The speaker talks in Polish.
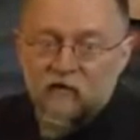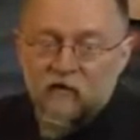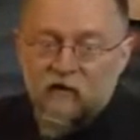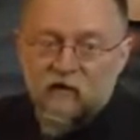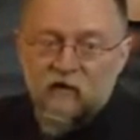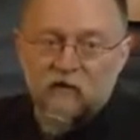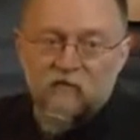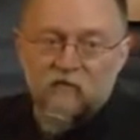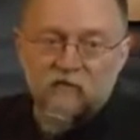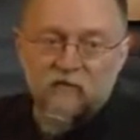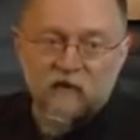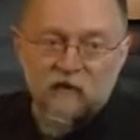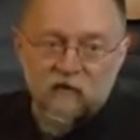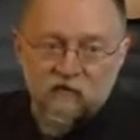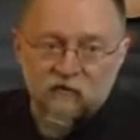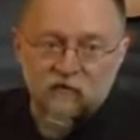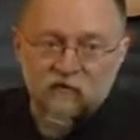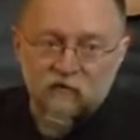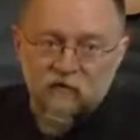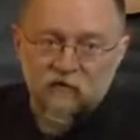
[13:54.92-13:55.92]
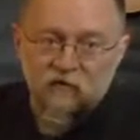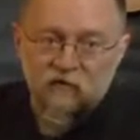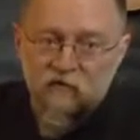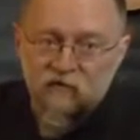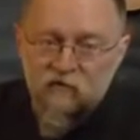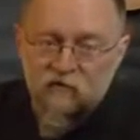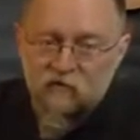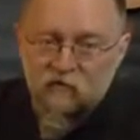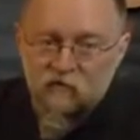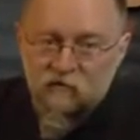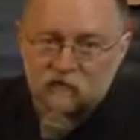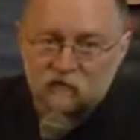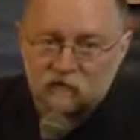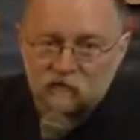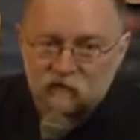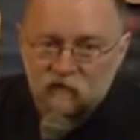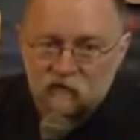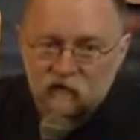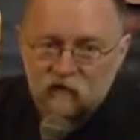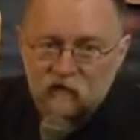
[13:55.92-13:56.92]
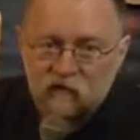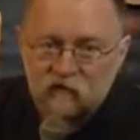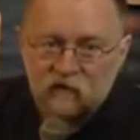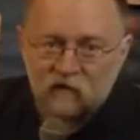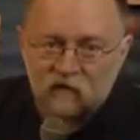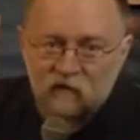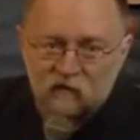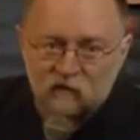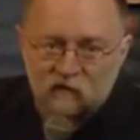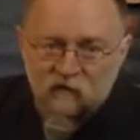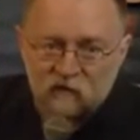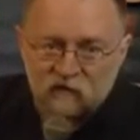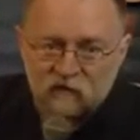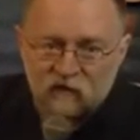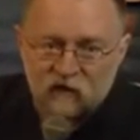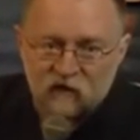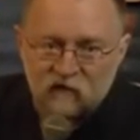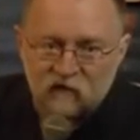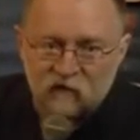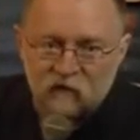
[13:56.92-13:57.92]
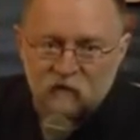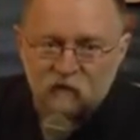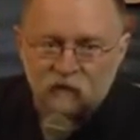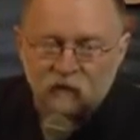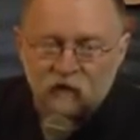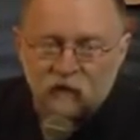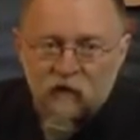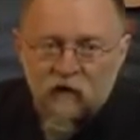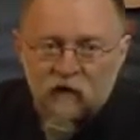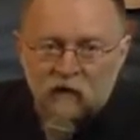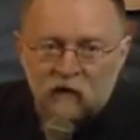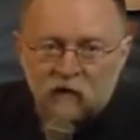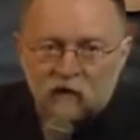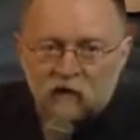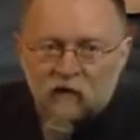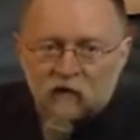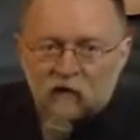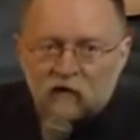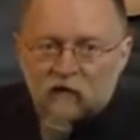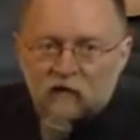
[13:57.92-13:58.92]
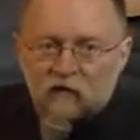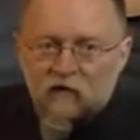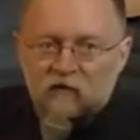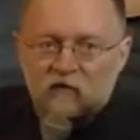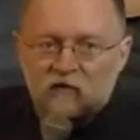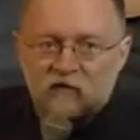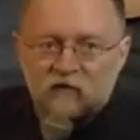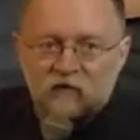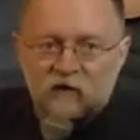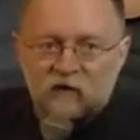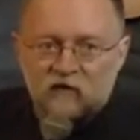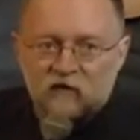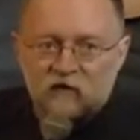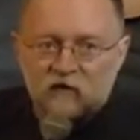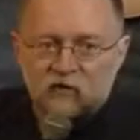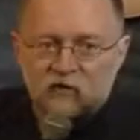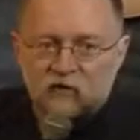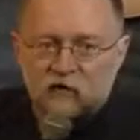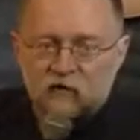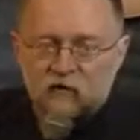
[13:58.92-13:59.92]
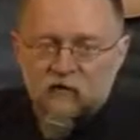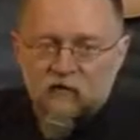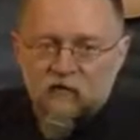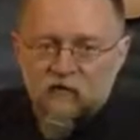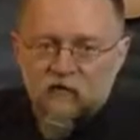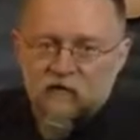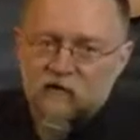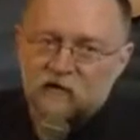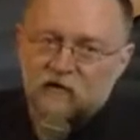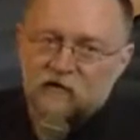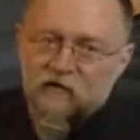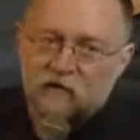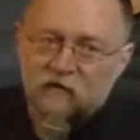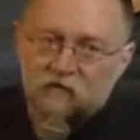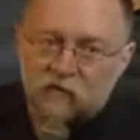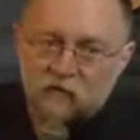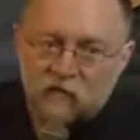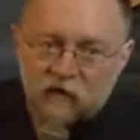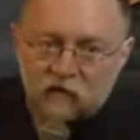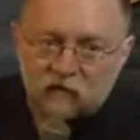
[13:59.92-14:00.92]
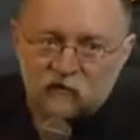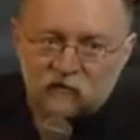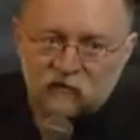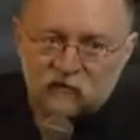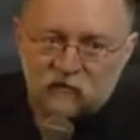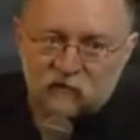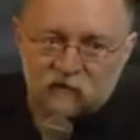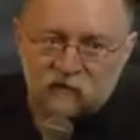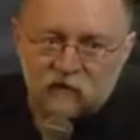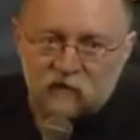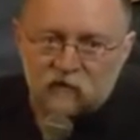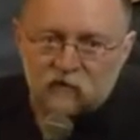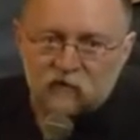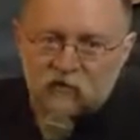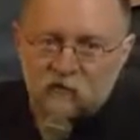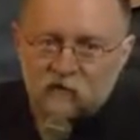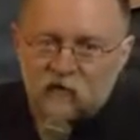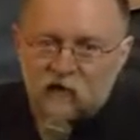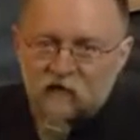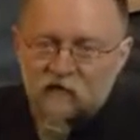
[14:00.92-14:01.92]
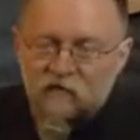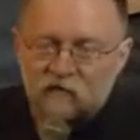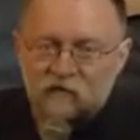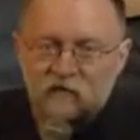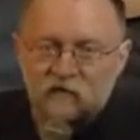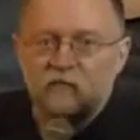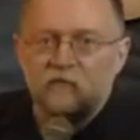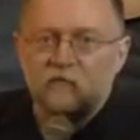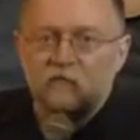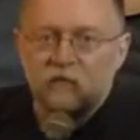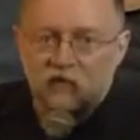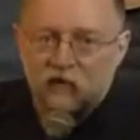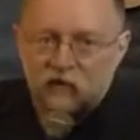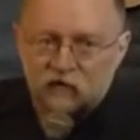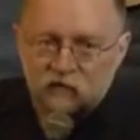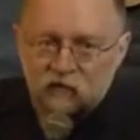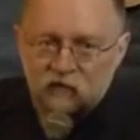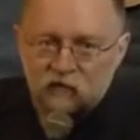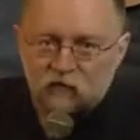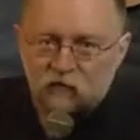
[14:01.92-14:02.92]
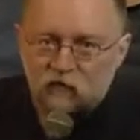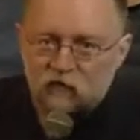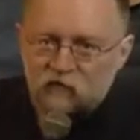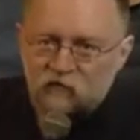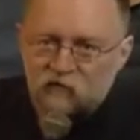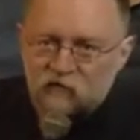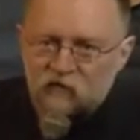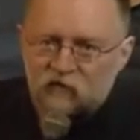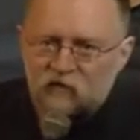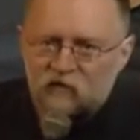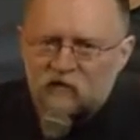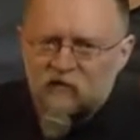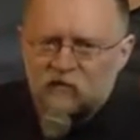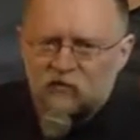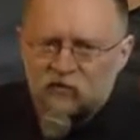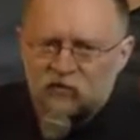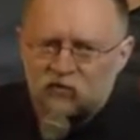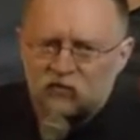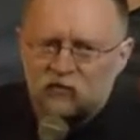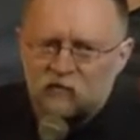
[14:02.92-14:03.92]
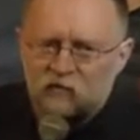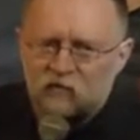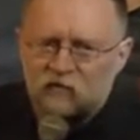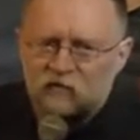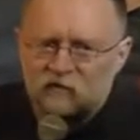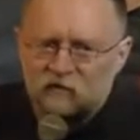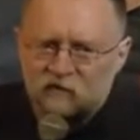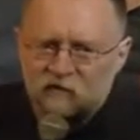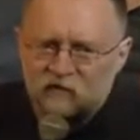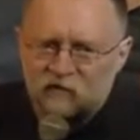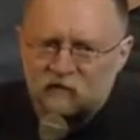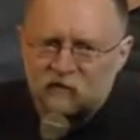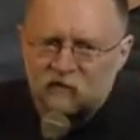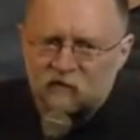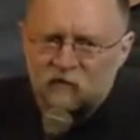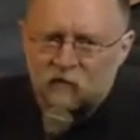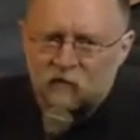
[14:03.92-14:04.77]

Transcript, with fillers: niekiedy wyznający też e, inne wyznania, chrześcijańskich niż katolickich, zagłębiające się w wiek XVIII, pokazują, oczywiście z dużym krytycyzmem